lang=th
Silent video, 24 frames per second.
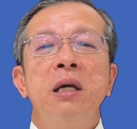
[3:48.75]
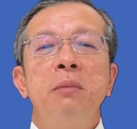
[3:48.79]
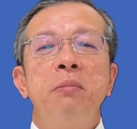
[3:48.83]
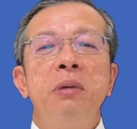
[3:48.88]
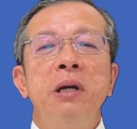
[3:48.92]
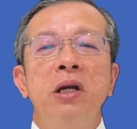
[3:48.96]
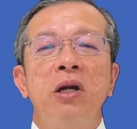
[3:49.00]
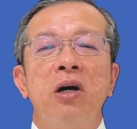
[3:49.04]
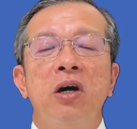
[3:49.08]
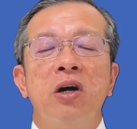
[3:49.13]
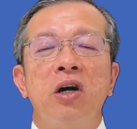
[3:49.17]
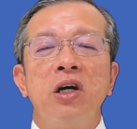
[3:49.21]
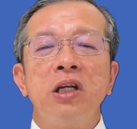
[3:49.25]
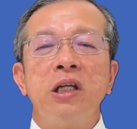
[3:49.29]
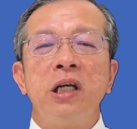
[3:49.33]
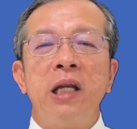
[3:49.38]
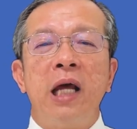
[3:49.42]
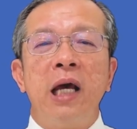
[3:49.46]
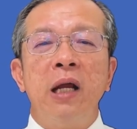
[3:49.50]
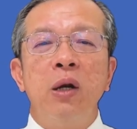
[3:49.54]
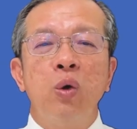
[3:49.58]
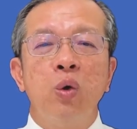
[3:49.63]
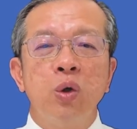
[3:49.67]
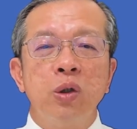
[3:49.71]
พี่น้องก็จะ
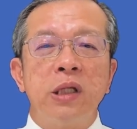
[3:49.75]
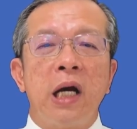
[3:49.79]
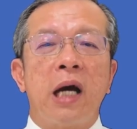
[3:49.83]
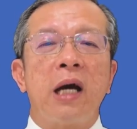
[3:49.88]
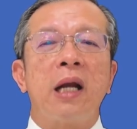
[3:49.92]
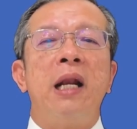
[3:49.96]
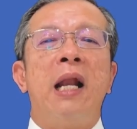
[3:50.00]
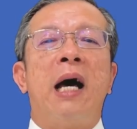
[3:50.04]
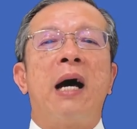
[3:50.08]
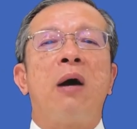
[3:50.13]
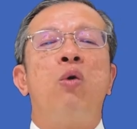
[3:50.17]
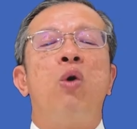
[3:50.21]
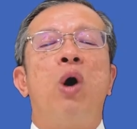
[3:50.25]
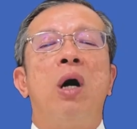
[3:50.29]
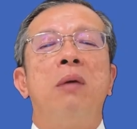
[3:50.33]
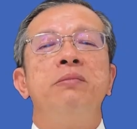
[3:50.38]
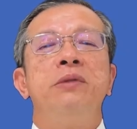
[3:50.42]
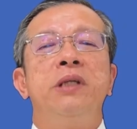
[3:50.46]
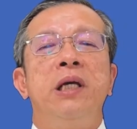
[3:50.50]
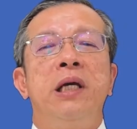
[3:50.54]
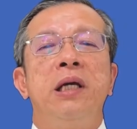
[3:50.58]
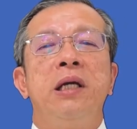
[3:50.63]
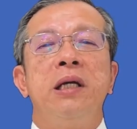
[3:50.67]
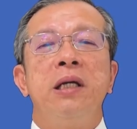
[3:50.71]
ได้รู้จักหลักความ
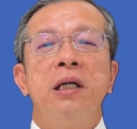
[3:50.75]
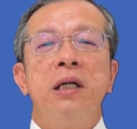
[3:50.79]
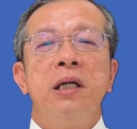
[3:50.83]
จริง